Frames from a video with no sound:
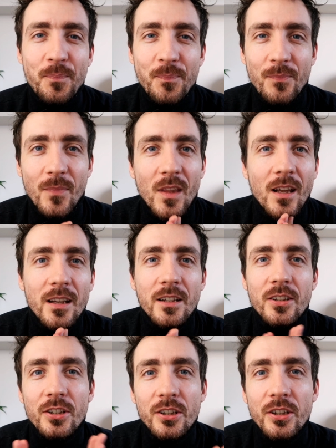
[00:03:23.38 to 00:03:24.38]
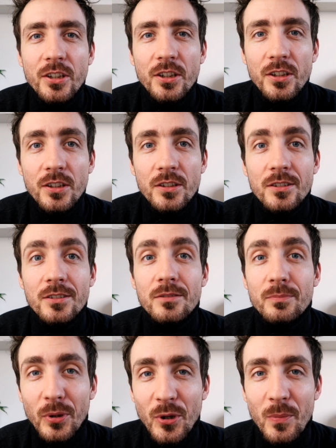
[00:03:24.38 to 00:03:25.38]
mm, i
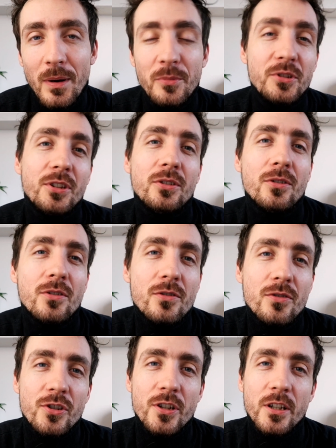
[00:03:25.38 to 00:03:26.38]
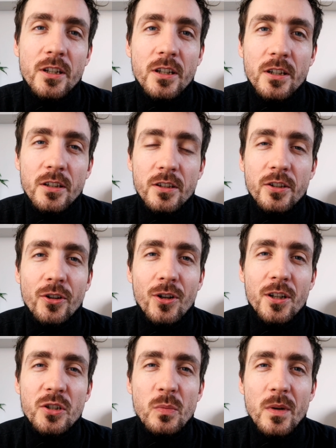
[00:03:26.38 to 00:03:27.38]
podoba mi się to, że
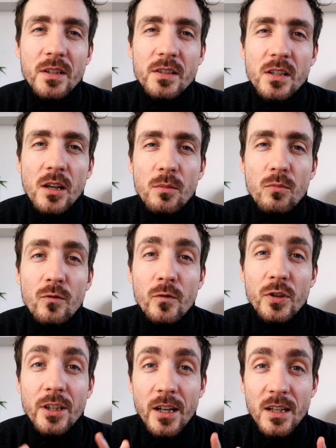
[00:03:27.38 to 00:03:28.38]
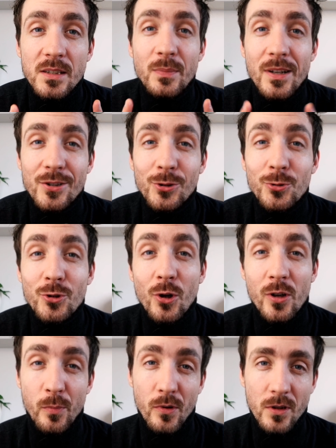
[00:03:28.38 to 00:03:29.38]
Jola Szymańska mówi teraz bardzo
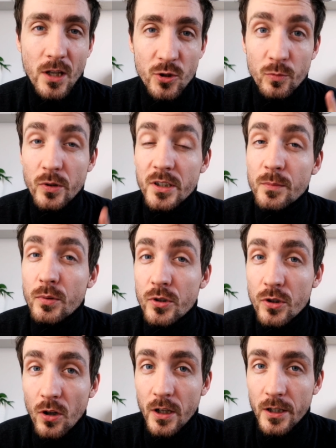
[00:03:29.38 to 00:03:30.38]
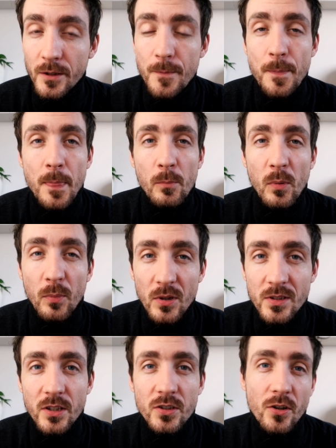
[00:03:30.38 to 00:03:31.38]
dużo o reportażu, bo jest po szkole, po
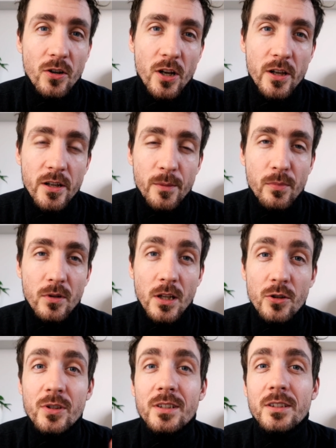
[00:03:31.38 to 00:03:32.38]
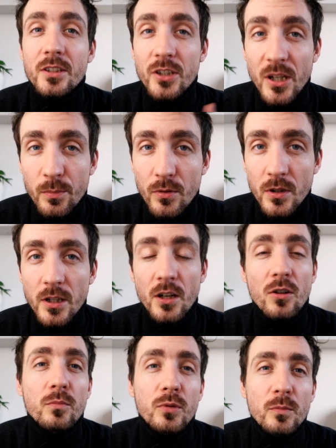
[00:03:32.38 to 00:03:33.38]
polskiej szkole reportażu, jest też
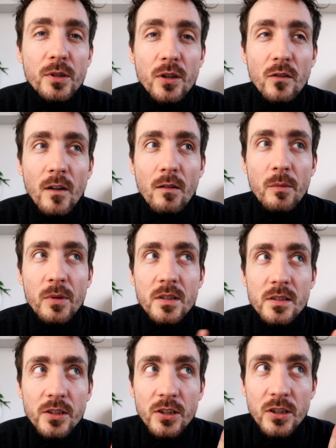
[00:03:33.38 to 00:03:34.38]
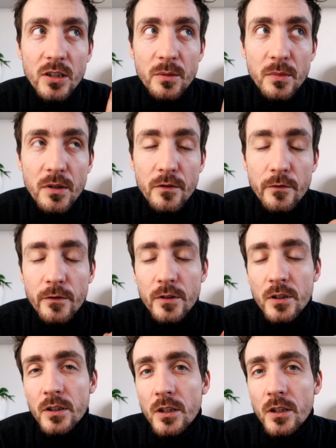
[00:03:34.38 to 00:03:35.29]
reporterką, publikowała między innymi w